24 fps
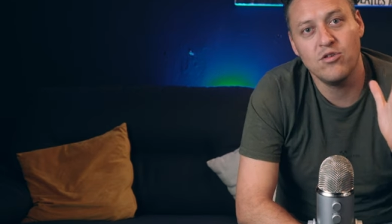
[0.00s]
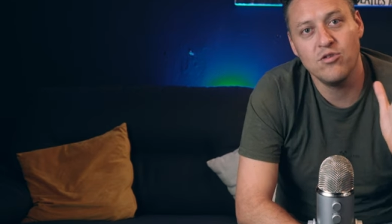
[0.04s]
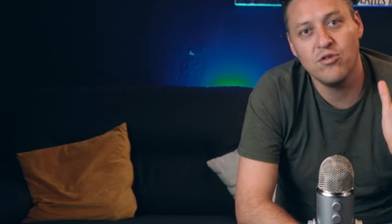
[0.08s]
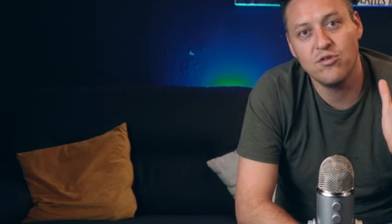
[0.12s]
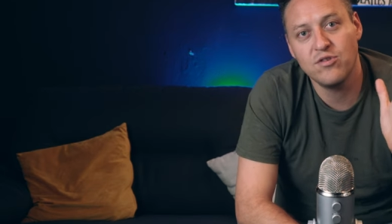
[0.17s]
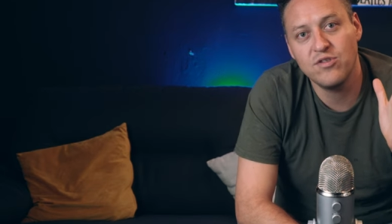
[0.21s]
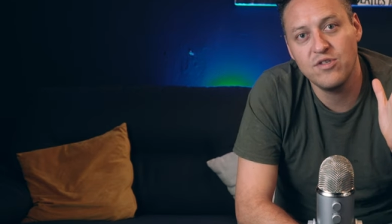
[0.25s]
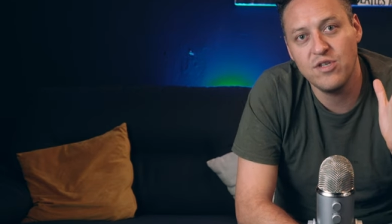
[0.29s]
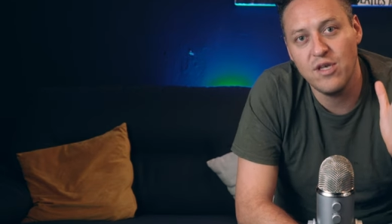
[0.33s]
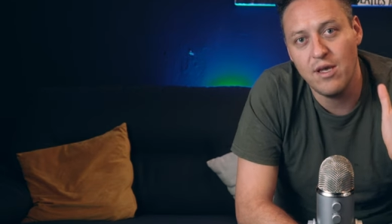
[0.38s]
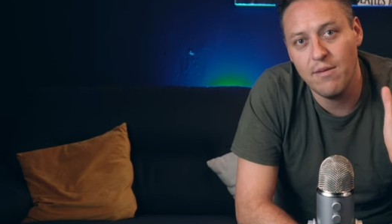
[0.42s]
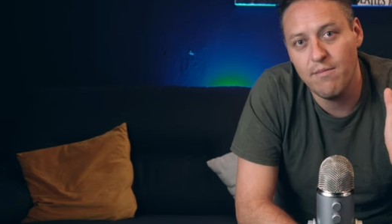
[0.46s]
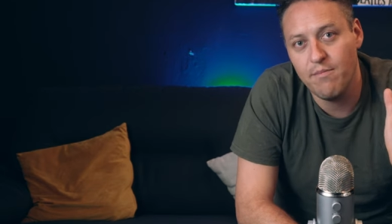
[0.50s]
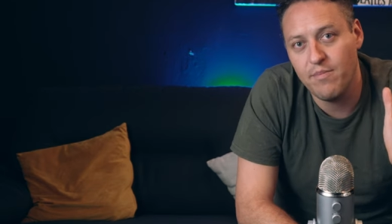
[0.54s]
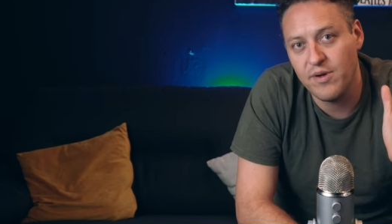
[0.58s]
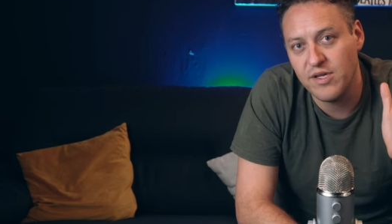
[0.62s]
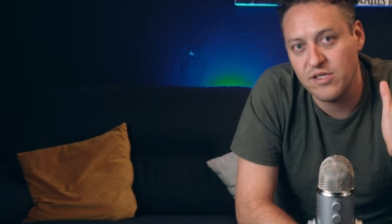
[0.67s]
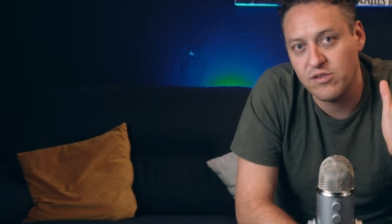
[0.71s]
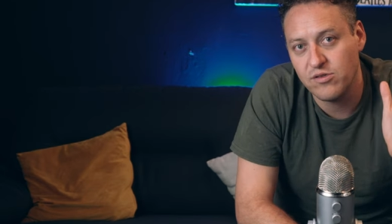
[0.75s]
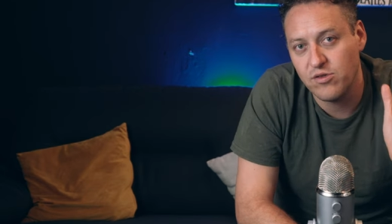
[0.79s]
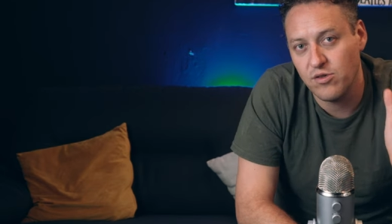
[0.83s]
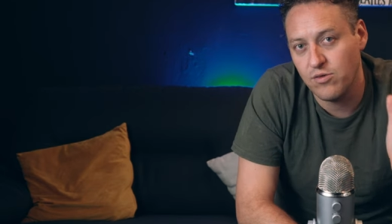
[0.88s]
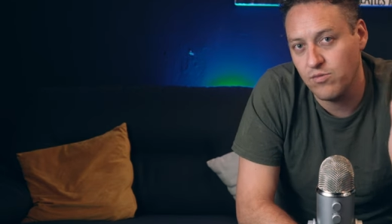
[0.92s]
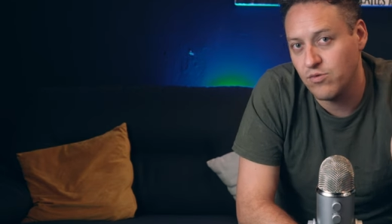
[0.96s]
yo siempre
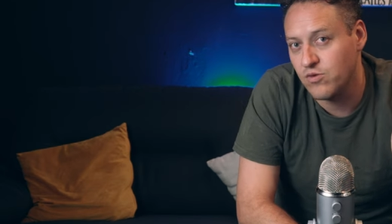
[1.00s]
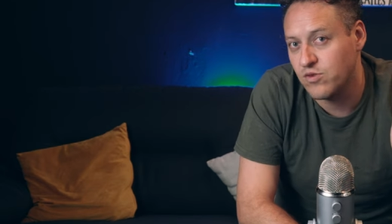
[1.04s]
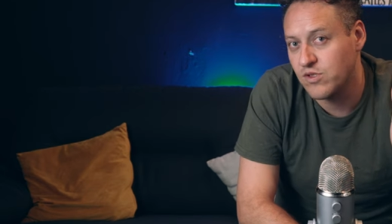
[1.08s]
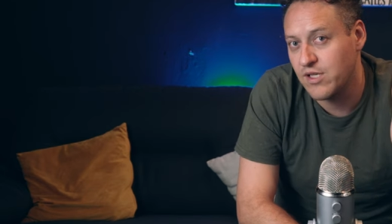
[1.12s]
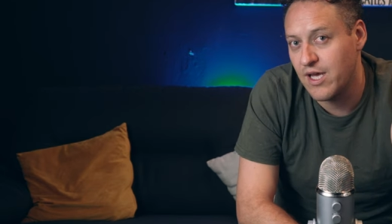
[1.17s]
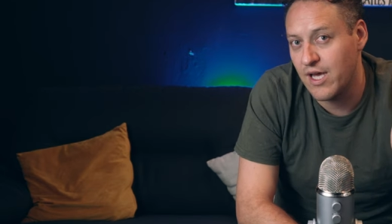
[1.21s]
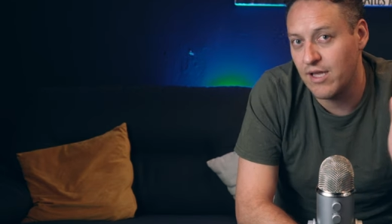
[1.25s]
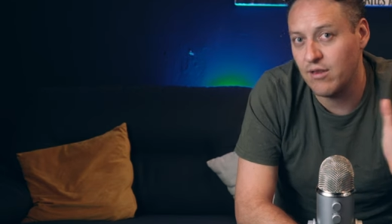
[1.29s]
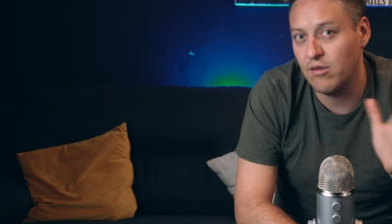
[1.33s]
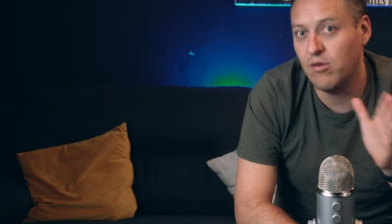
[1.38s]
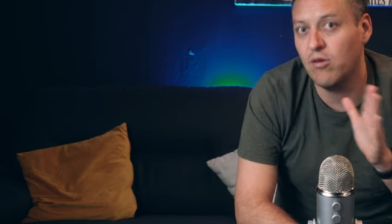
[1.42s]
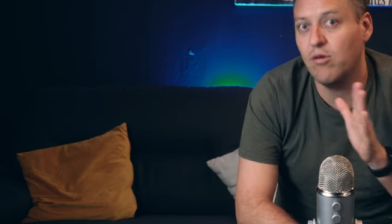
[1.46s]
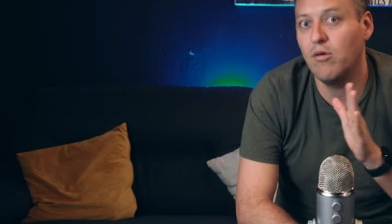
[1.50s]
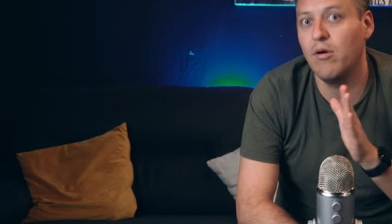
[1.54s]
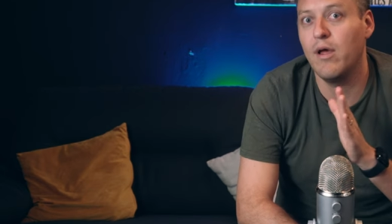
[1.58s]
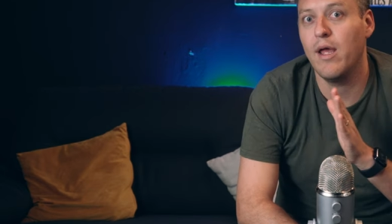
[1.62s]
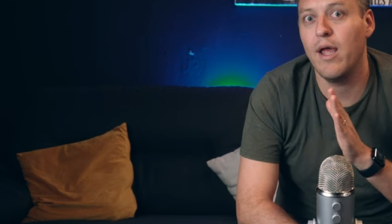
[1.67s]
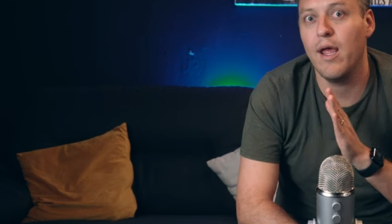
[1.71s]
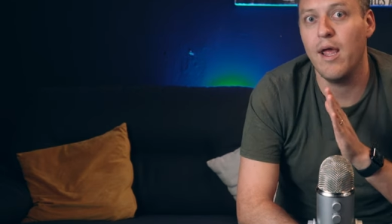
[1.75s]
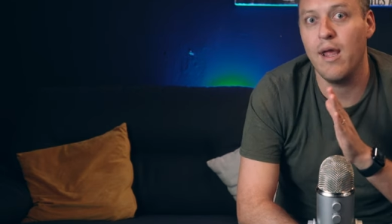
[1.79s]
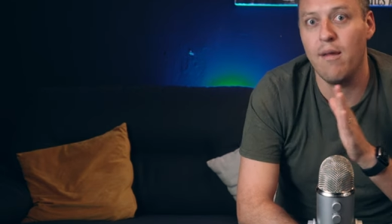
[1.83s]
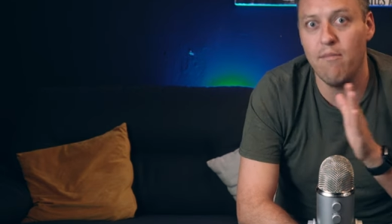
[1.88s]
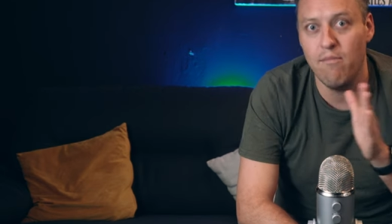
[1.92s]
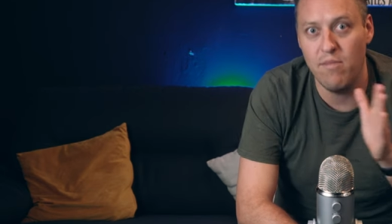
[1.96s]
estoy buscando
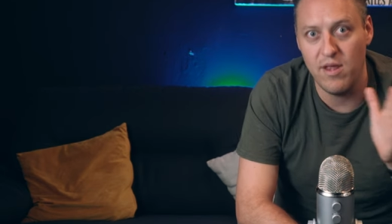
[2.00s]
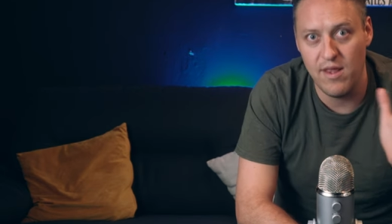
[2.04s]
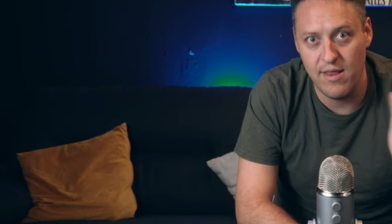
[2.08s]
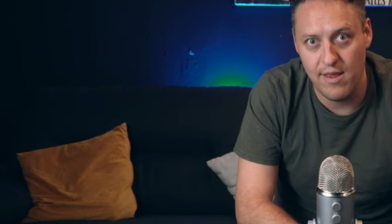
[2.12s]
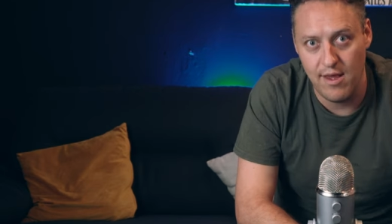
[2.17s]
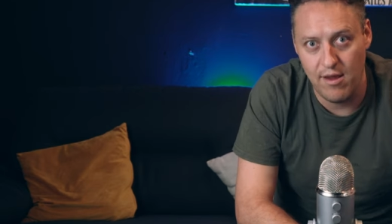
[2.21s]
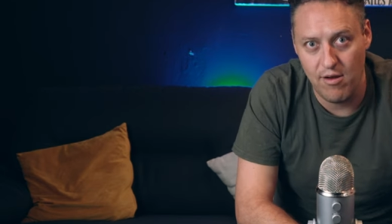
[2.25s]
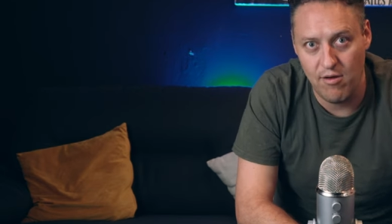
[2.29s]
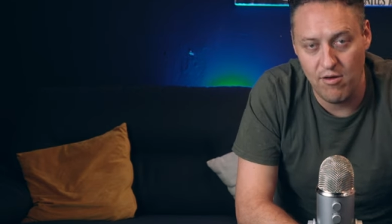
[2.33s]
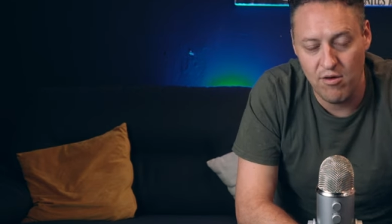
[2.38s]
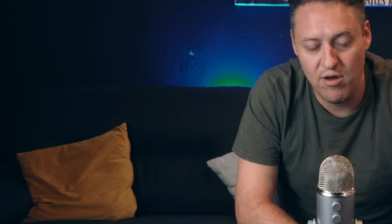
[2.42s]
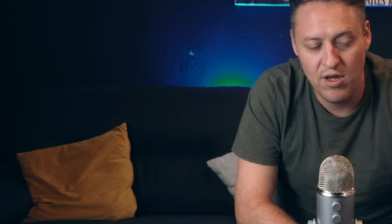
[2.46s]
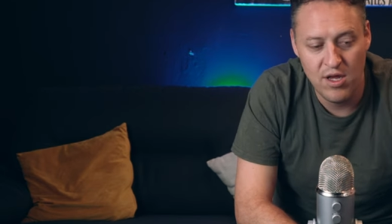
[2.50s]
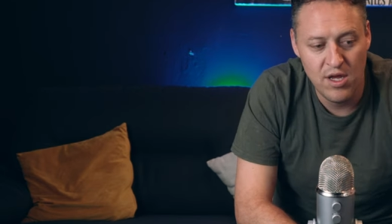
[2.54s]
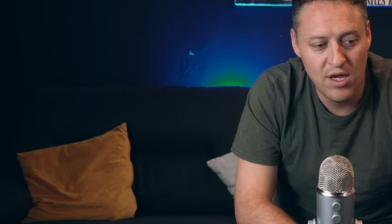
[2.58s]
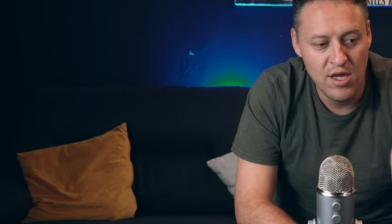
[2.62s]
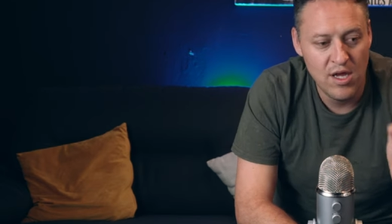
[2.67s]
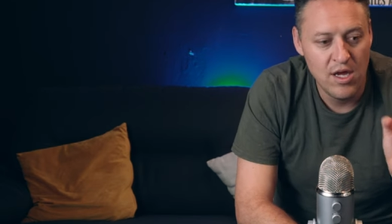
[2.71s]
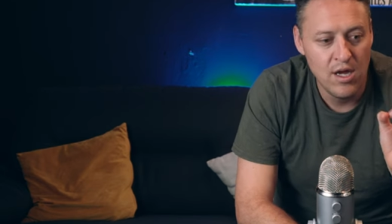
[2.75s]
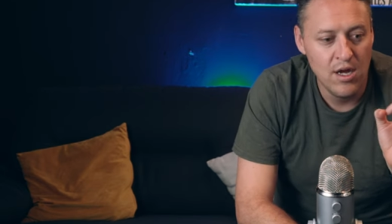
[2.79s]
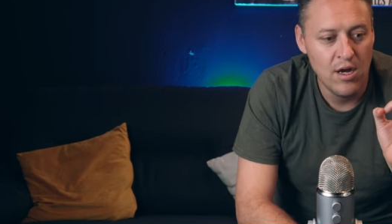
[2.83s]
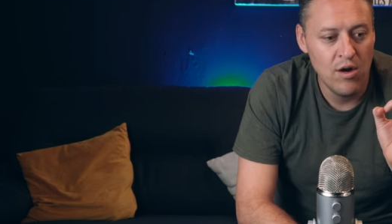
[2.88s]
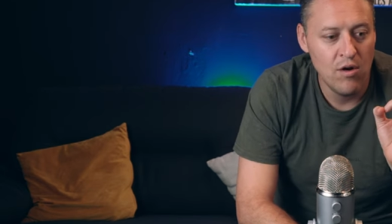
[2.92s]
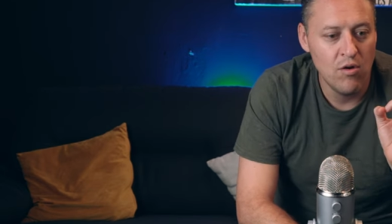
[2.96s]
en video
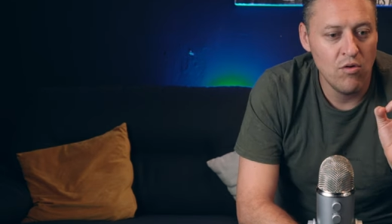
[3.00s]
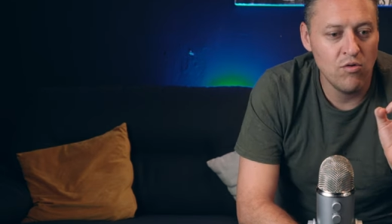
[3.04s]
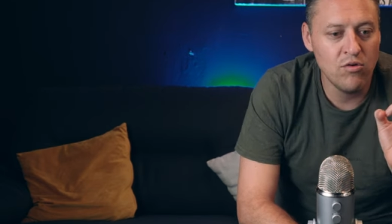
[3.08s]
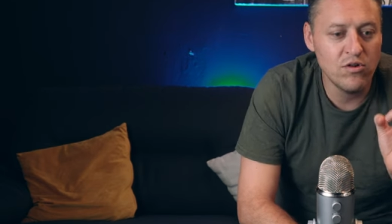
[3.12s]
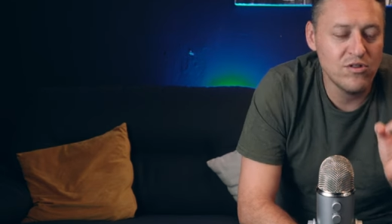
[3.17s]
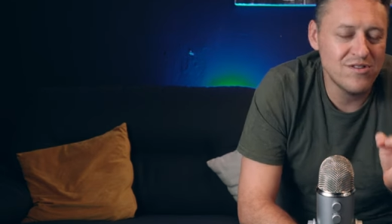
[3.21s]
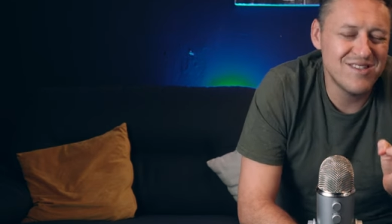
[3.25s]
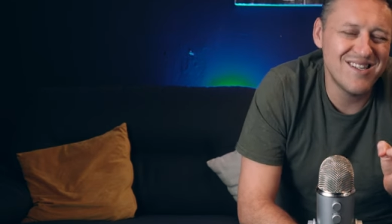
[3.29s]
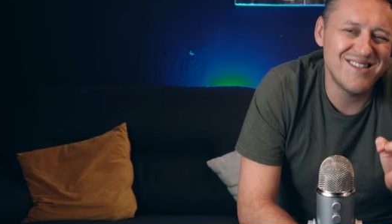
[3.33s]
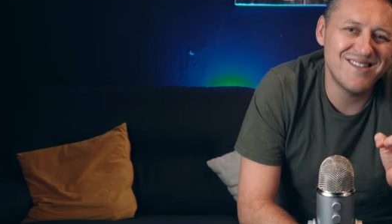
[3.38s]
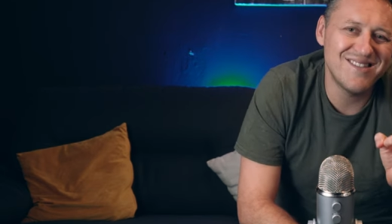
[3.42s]
unos